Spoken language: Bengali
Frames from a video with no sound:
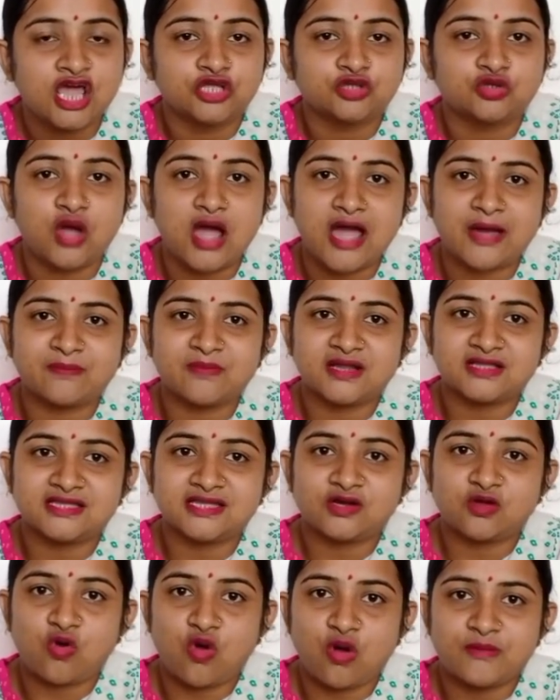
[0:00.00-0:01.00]
তো আপনাদের
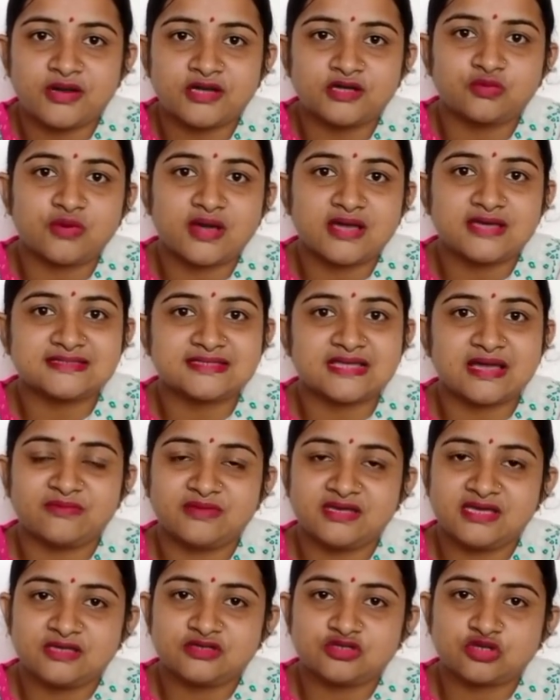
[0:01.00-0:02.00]
কমেন্ট ওয়াইজ
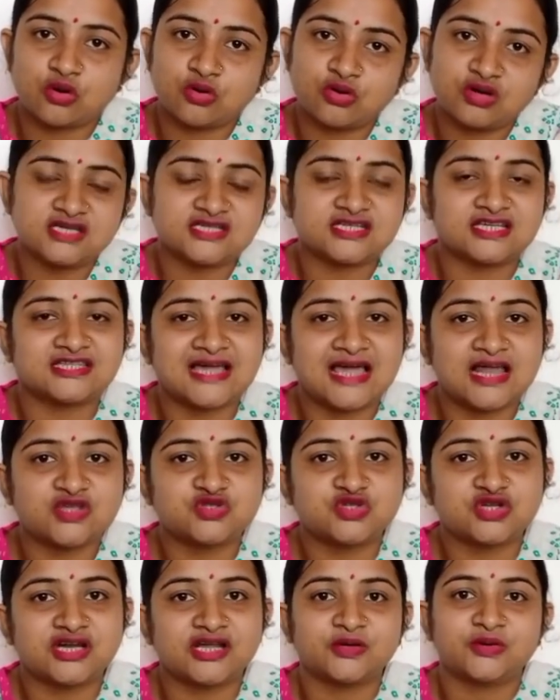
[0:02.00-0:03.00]
আমি সকলের সাথে
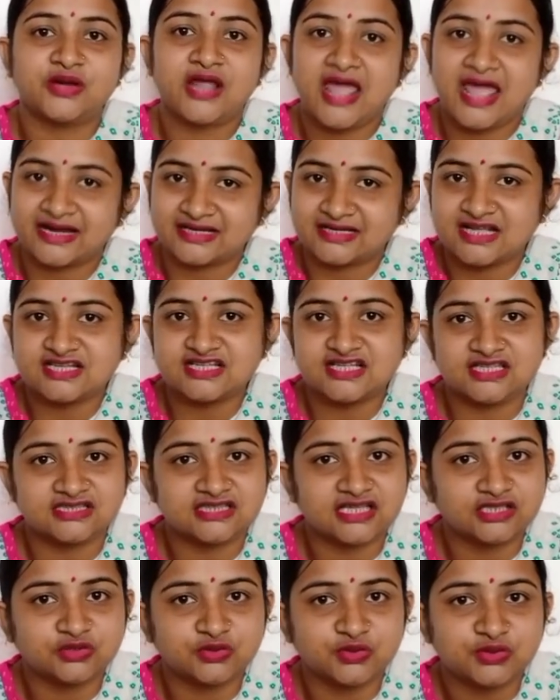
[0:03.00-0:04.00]
আলোচনা করে একটাই
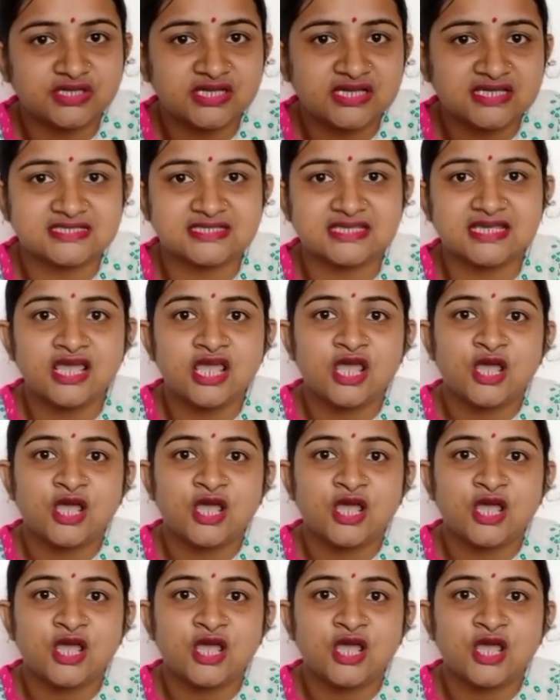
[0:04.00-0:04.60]
সিদ্ধান্ত নিয়েছি